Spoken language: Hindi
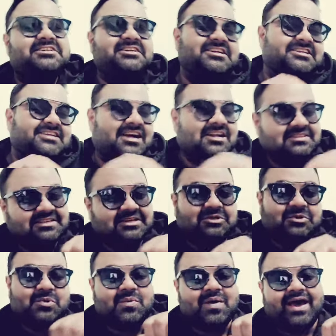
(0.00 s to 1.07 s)
शीशान से
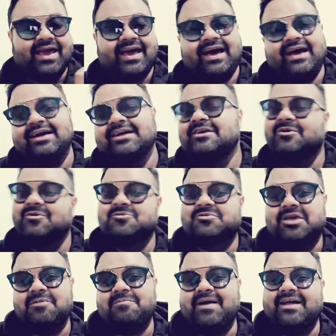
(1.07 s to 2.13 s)
ठुकवाया
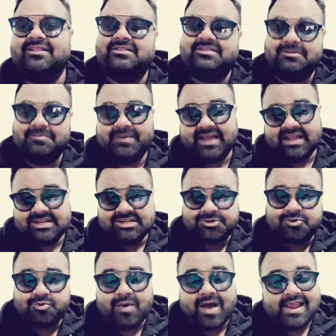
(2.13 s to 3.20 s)
उसके बाद दीपिका जी
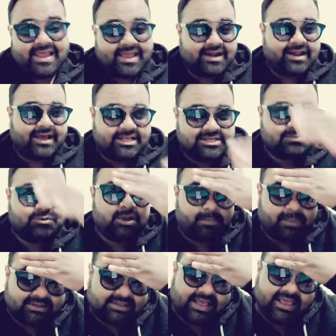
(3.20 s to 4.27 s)
ठुकवाया लेकिन गाइस मुझे
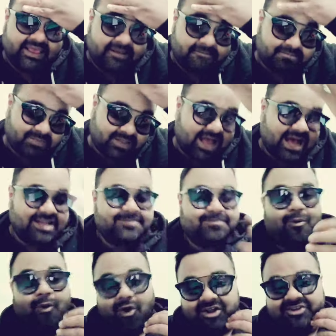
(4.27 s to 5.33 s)
पता है आज
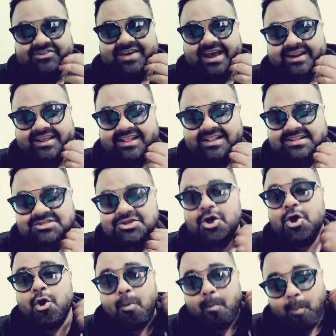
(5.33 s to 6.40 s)
बहुत चैनल्स
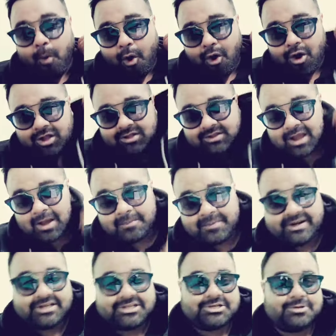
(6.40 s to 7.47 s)
बहुत
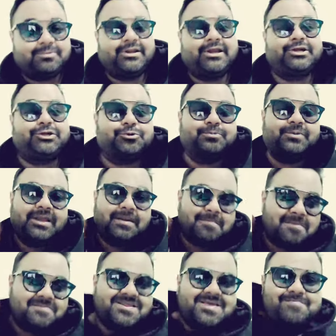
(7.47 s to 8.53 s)
खबरी चिबरी टुबरी
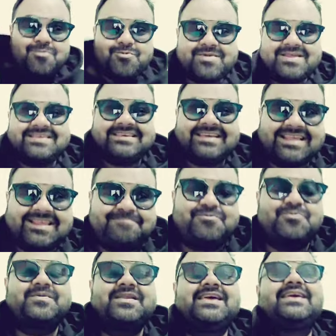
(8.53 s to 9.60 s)
मबरी पुबरी चिकरी
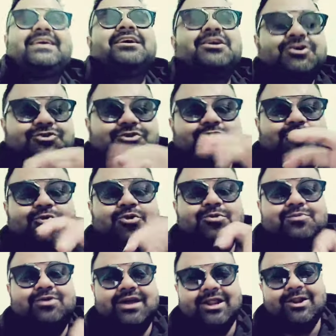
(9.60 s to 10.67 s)
पुबरी जो
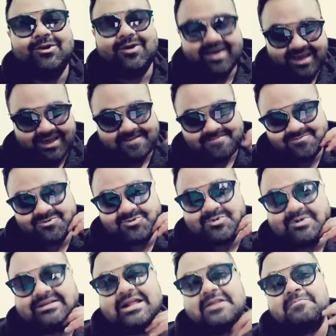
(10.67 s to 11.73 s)
कुरमुरे लोग हैं
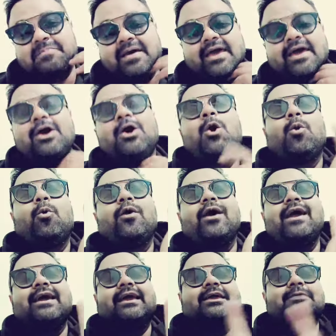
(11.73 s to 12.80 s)
ट्विटर पे वो
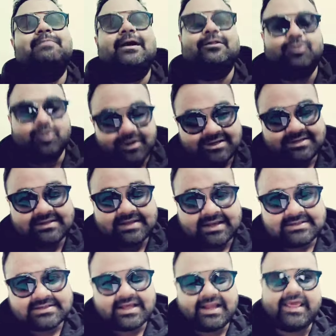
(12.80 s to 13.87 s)
एक ही बात को
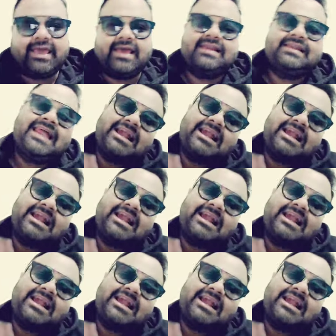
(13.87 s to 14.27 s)
डिस्कस करेंगे